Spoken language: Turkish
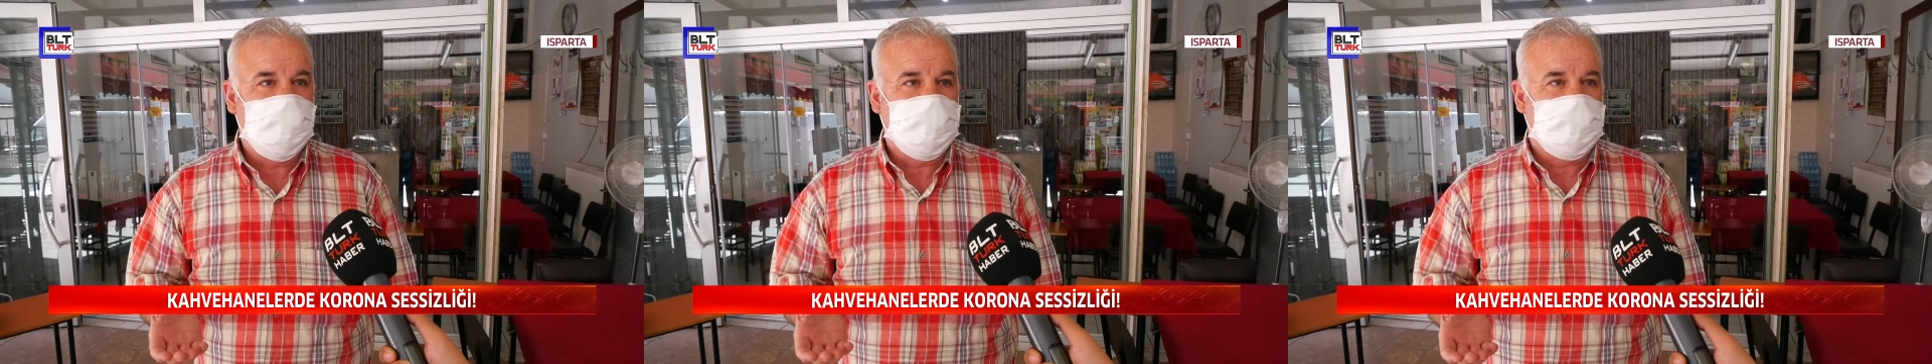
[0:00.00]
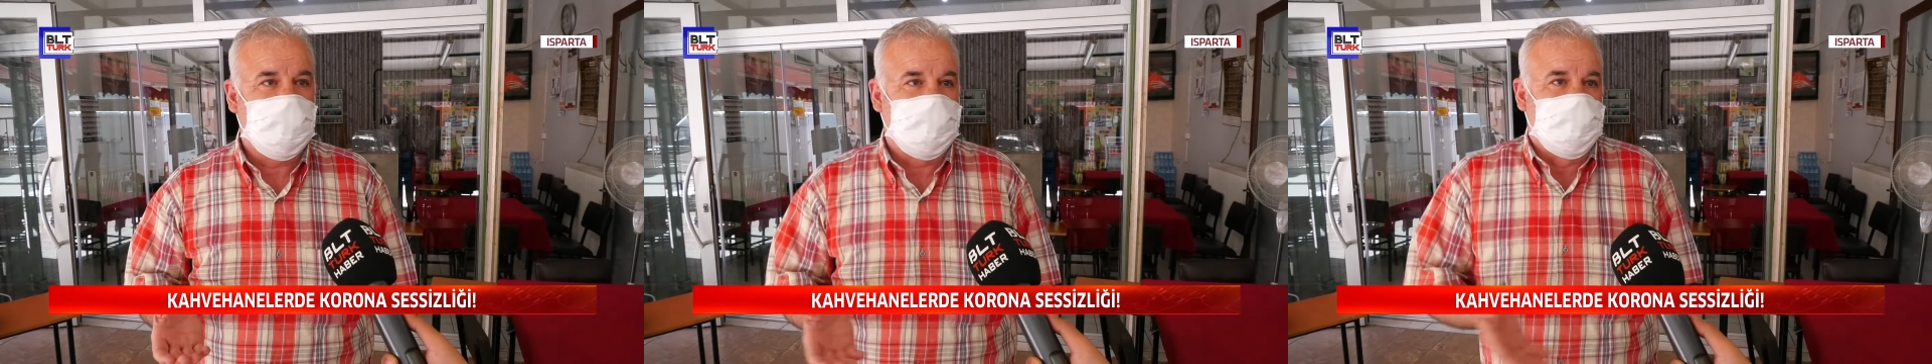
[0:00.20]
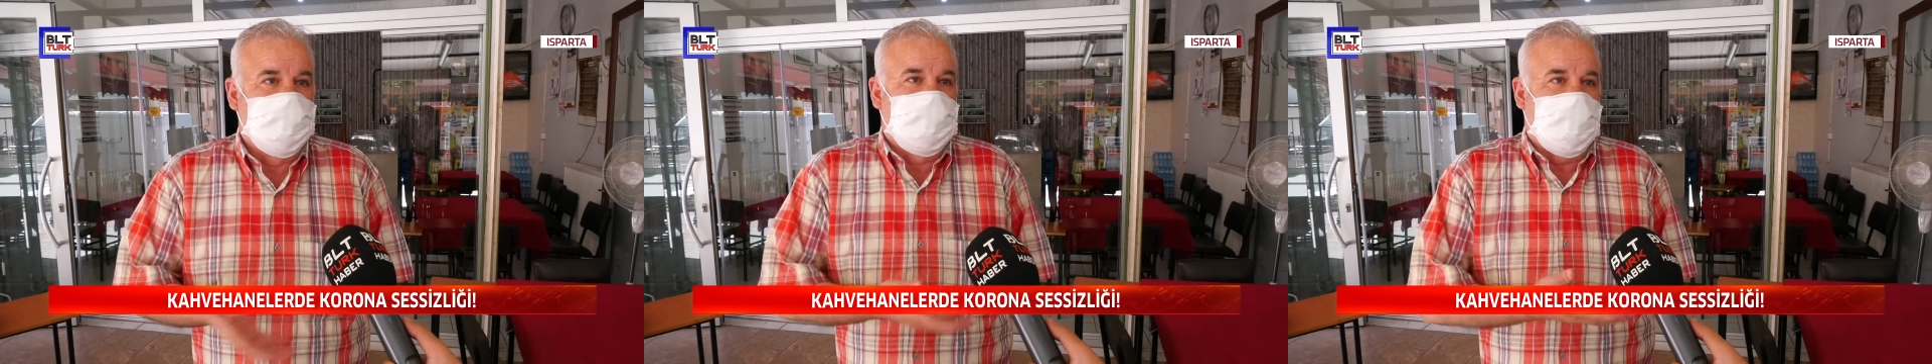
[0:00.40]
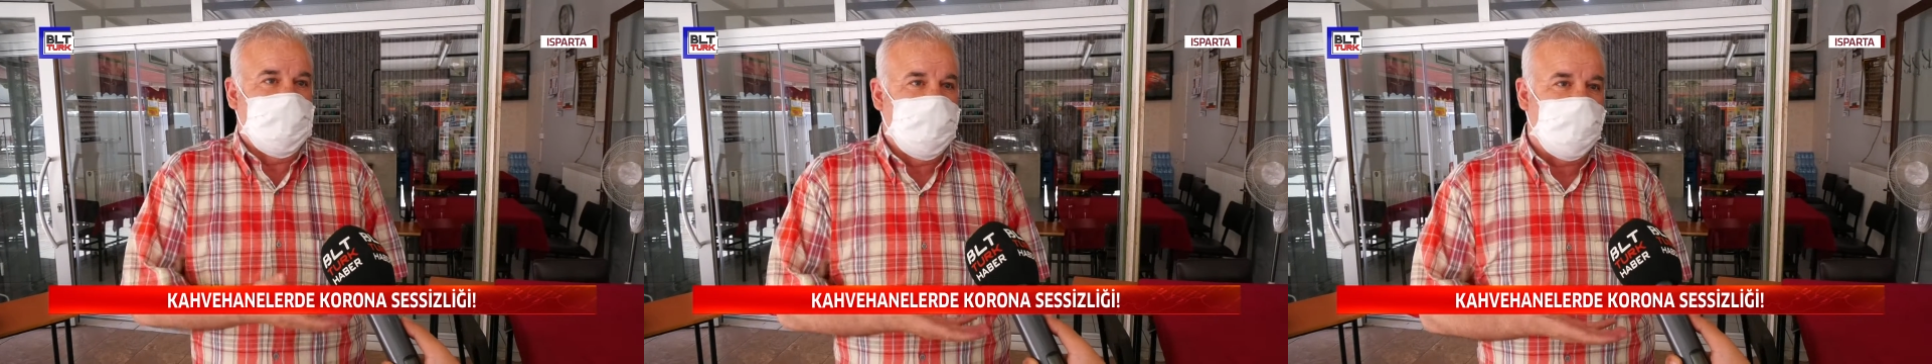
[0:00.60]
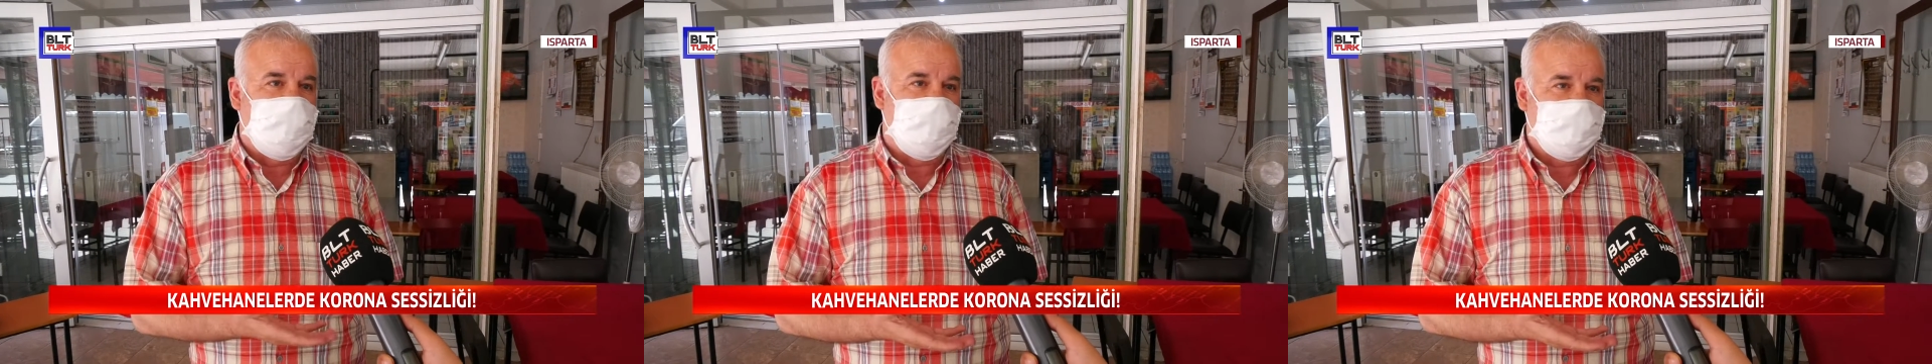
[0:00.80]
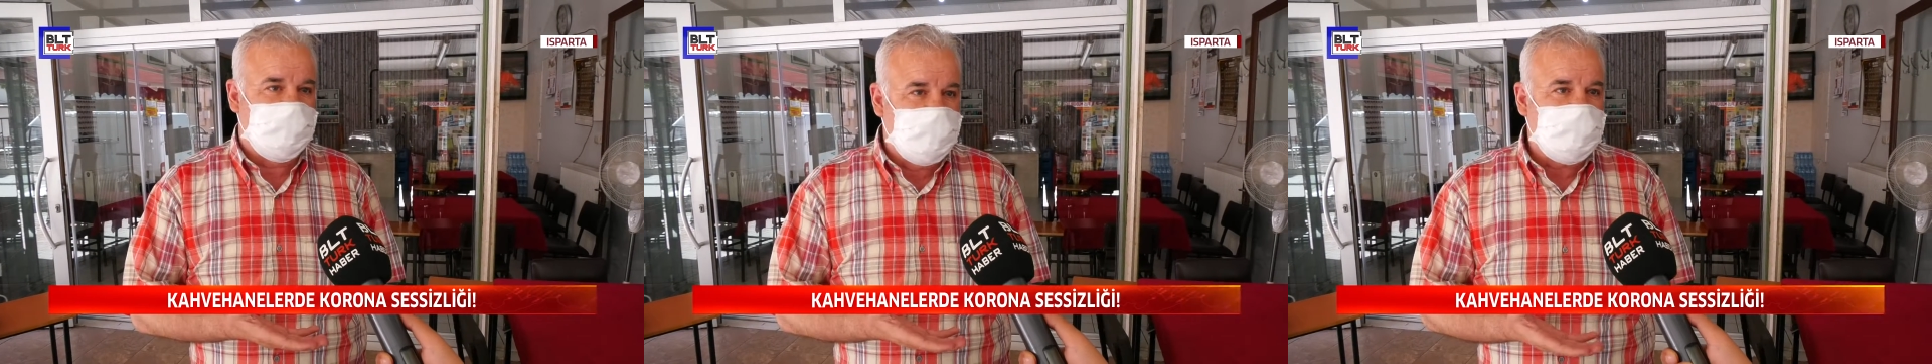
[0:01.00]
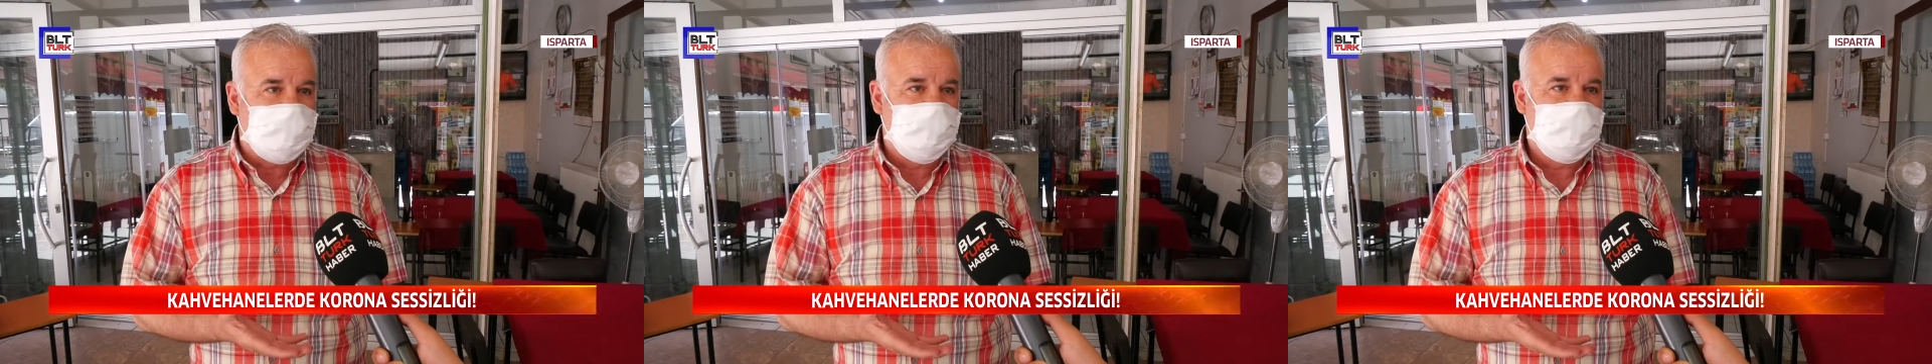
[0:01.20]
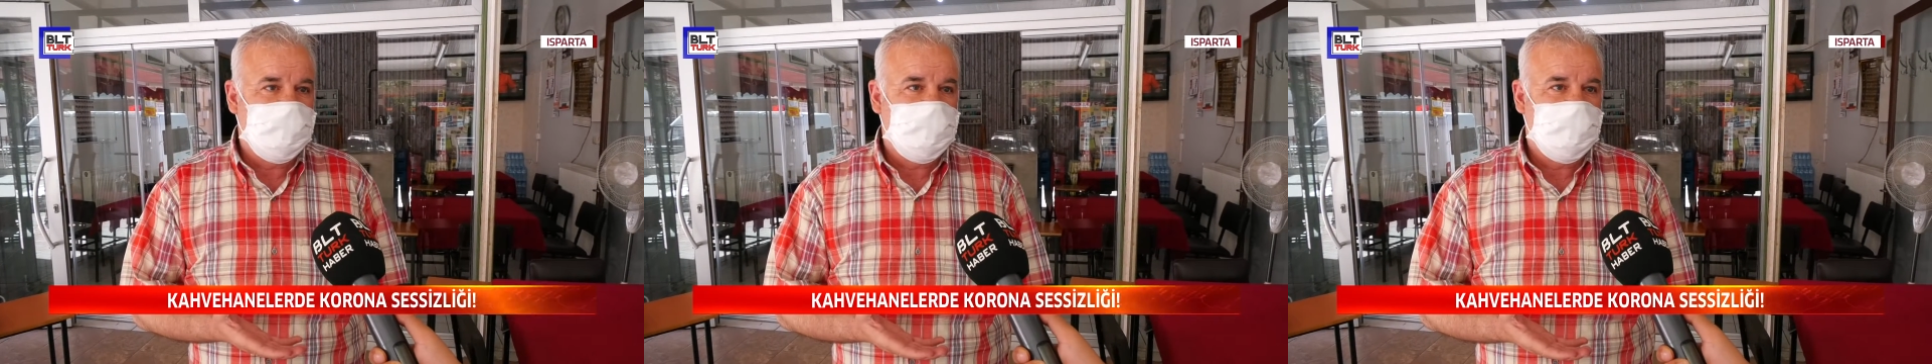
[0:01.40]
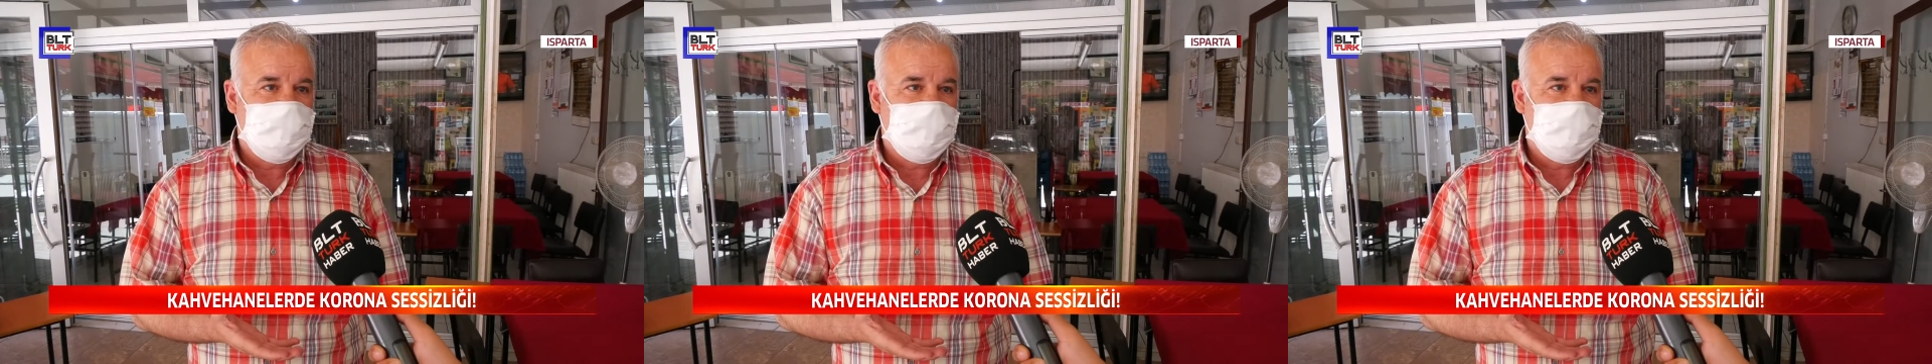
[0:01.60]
Mesela bundan da kaldık.